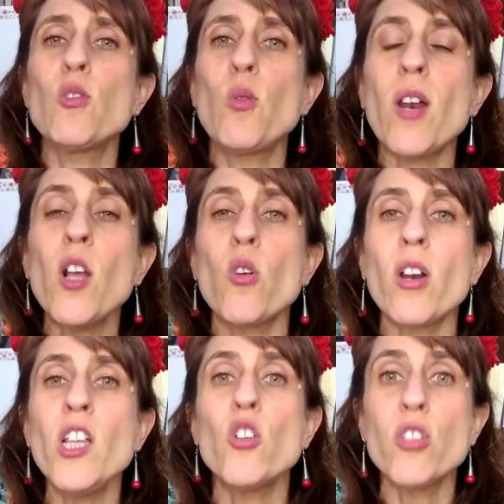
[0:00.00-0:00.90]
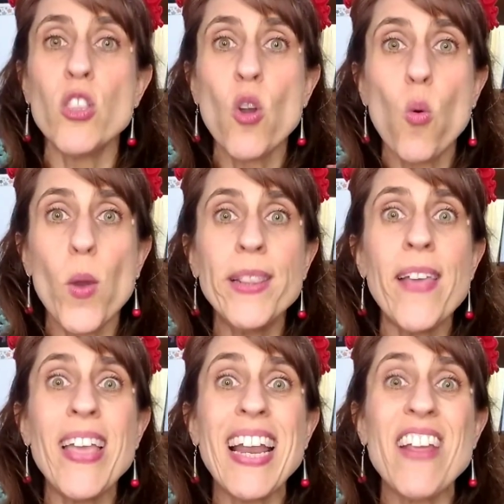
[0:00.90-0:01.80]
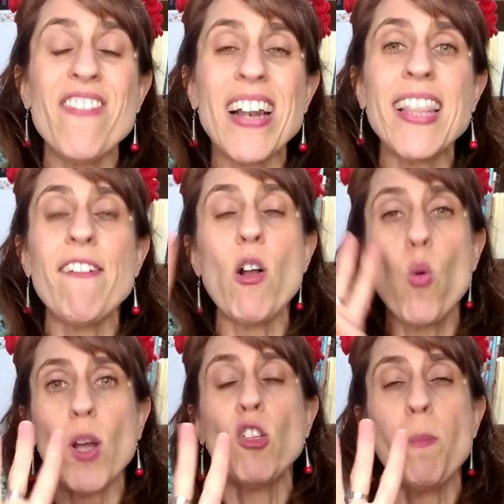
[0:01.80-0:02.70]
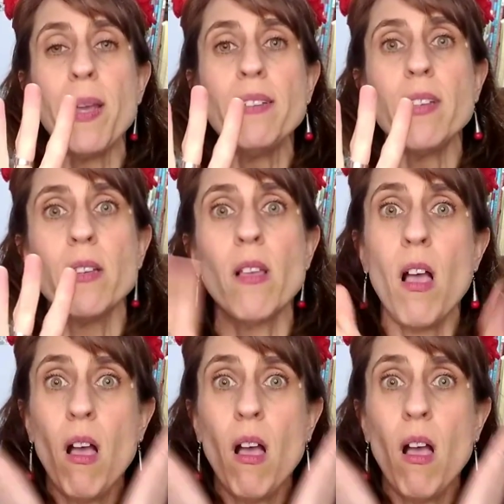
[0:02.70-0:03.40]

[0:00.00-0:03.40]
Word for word: su recorrido se dio cuenta de que le faltaban cuatro peces.